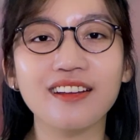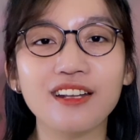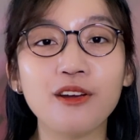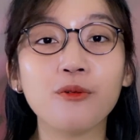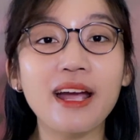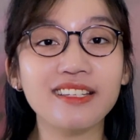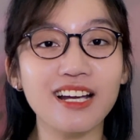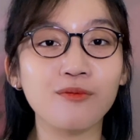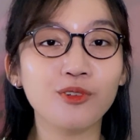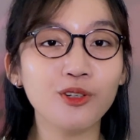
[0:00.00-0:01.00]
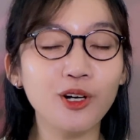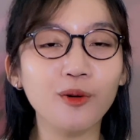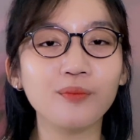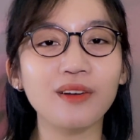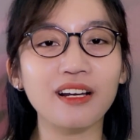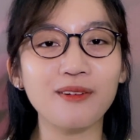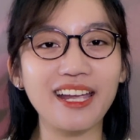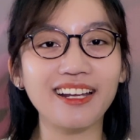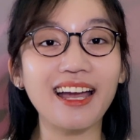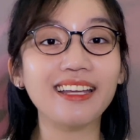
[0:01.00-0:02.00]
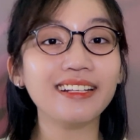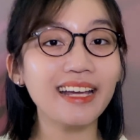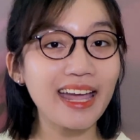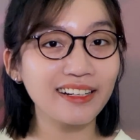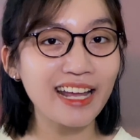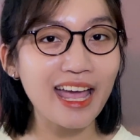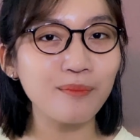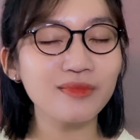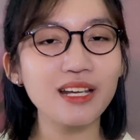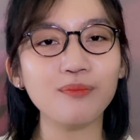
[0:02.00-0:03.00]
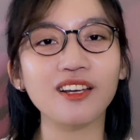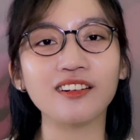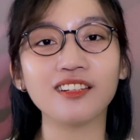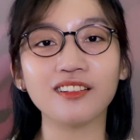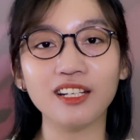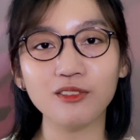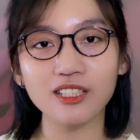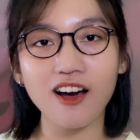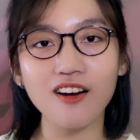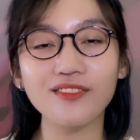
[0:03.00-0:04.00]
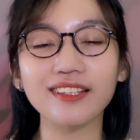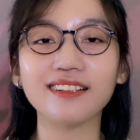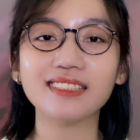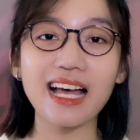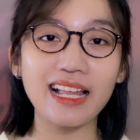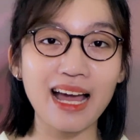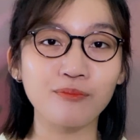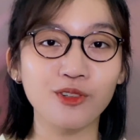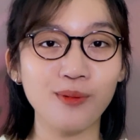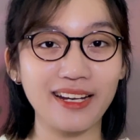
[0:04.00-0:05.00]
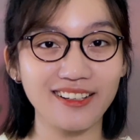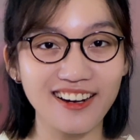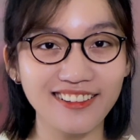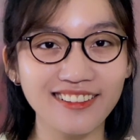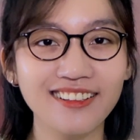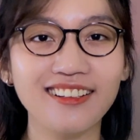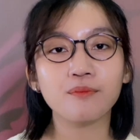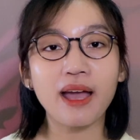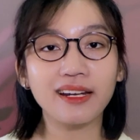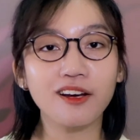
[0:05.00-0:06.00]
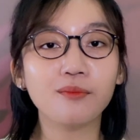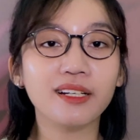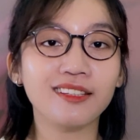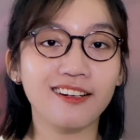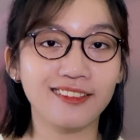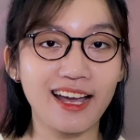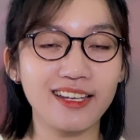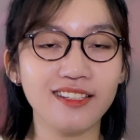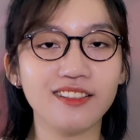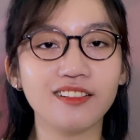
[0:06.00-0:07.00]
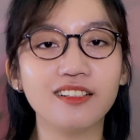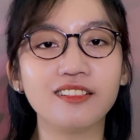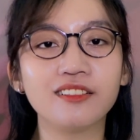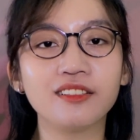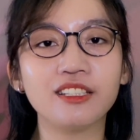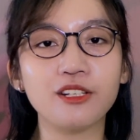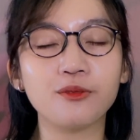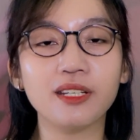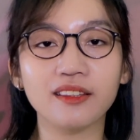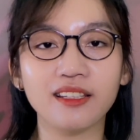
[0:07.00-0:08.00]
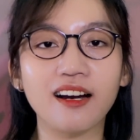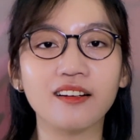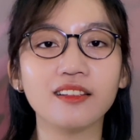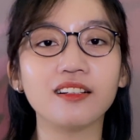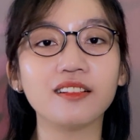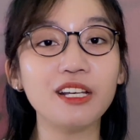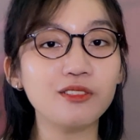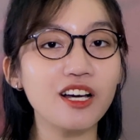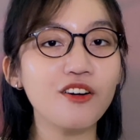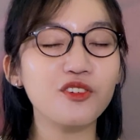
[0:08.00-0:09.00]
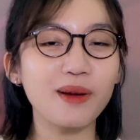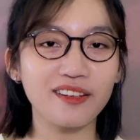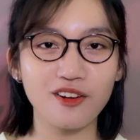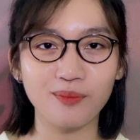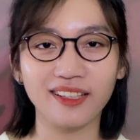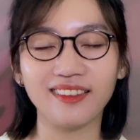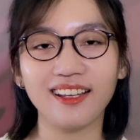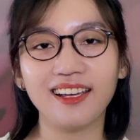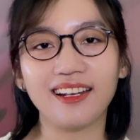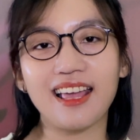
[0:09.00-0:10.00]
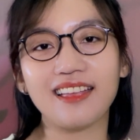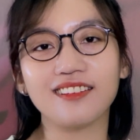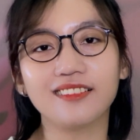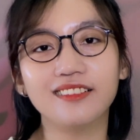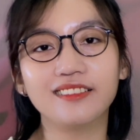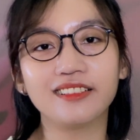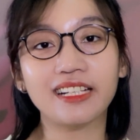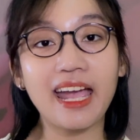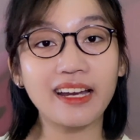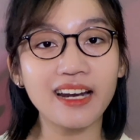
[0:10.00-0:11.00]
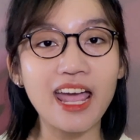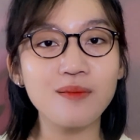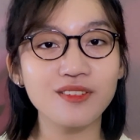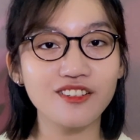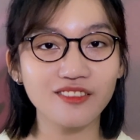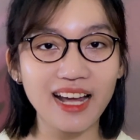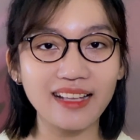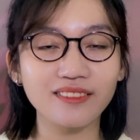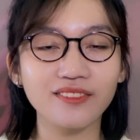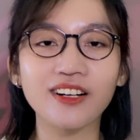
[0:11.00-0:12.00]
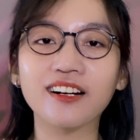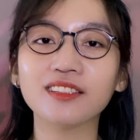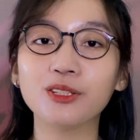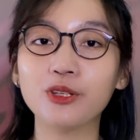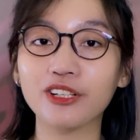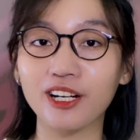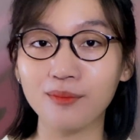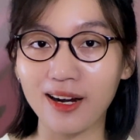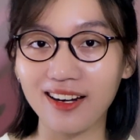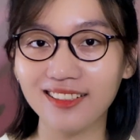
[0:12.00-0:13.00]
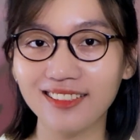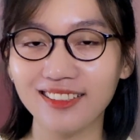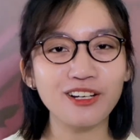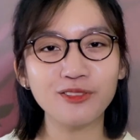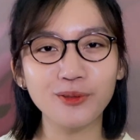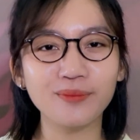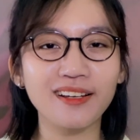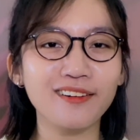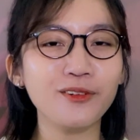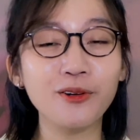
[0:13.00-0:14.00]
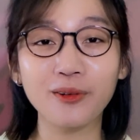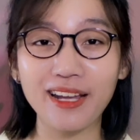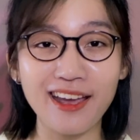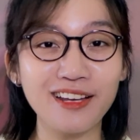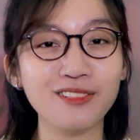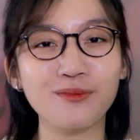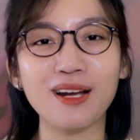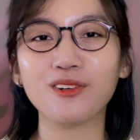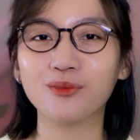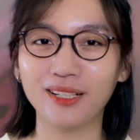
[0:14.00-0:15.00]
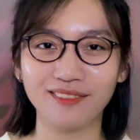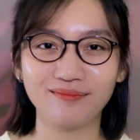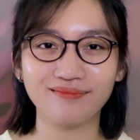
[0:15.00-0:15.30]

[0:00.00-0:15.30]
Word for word: điều quan trọng cuối cùng là các bạn hãy can đảm chấp nhận những thiếu sót và những sai lầm của bản thân bản thân mình nhận thấy những người chịu nhìn nhận những thiếu sót của bản thân mình là những người can đảm trưởng thành và có tư duy cởi mở nói chung là rất ok trong mắt của mình